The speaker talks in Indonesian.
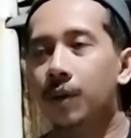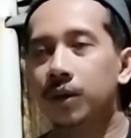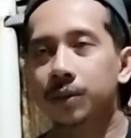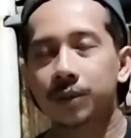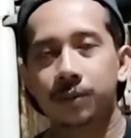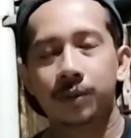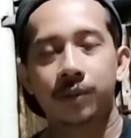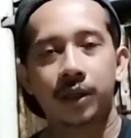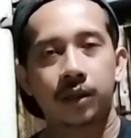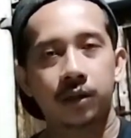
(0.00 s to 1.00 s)
bahwa teman-teman
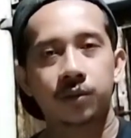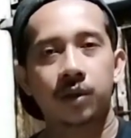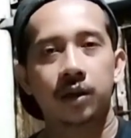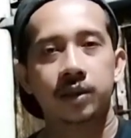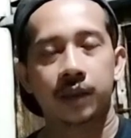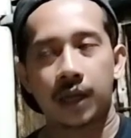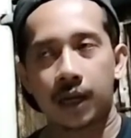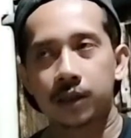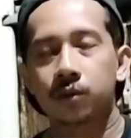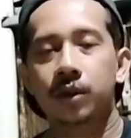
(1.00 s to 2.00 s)
breeder juga
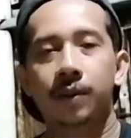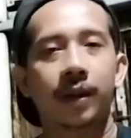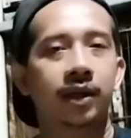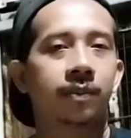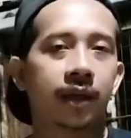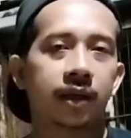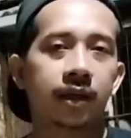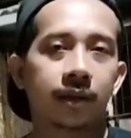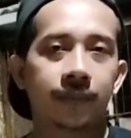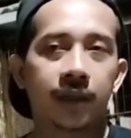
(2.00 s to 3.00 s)
cetakannya udah
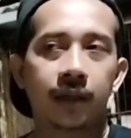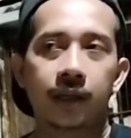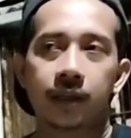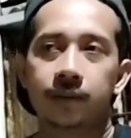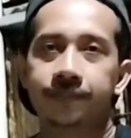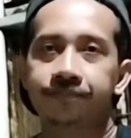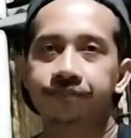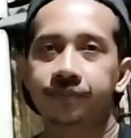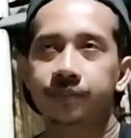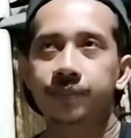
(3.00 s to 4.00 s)
mantep-mantep. Jadi
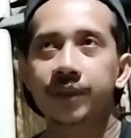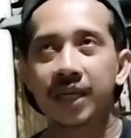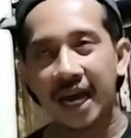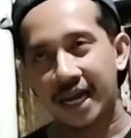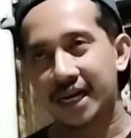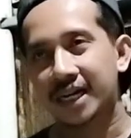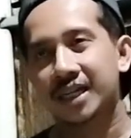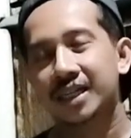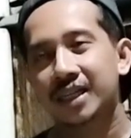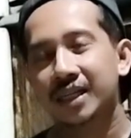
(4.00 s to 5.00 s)
biar
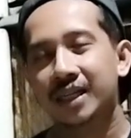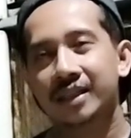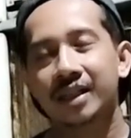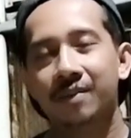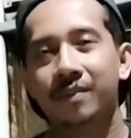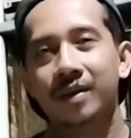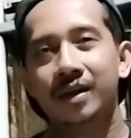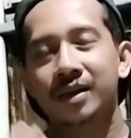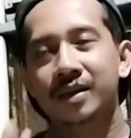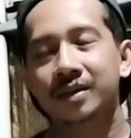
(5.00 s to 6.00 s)
kita
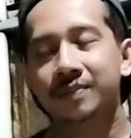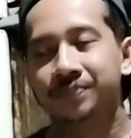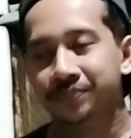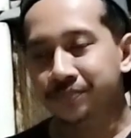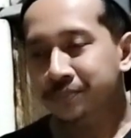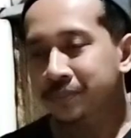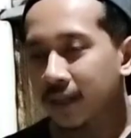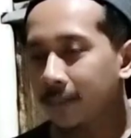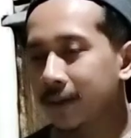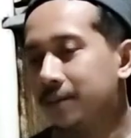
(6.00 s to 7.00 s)
men
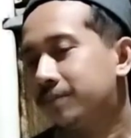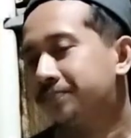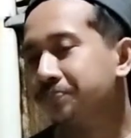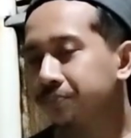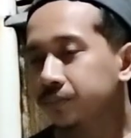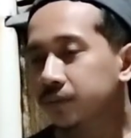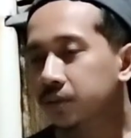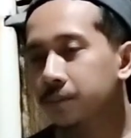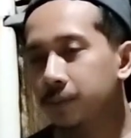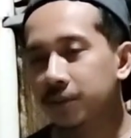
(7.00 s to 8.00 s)
apa ya?
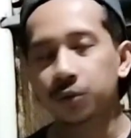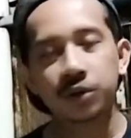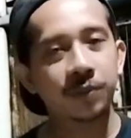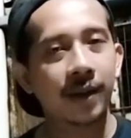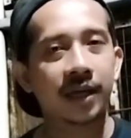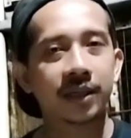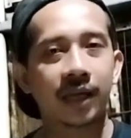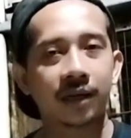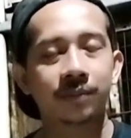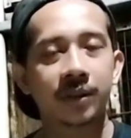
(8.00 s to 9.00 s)
memicu semangat
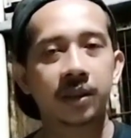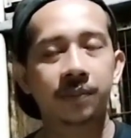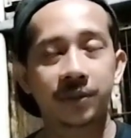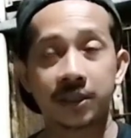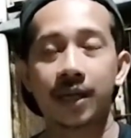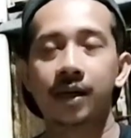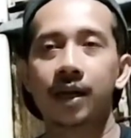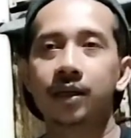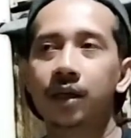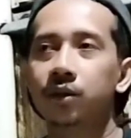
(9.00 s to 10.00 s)
yang lebih besar
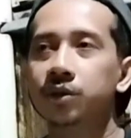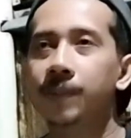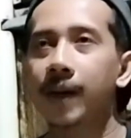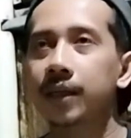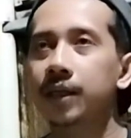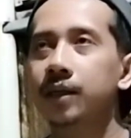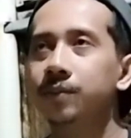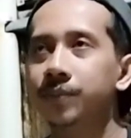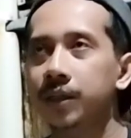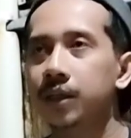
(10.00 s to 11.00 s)
lagi atau semangat yang
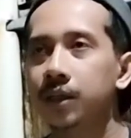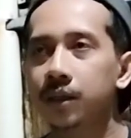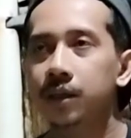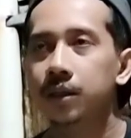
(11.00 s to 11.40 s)
lebih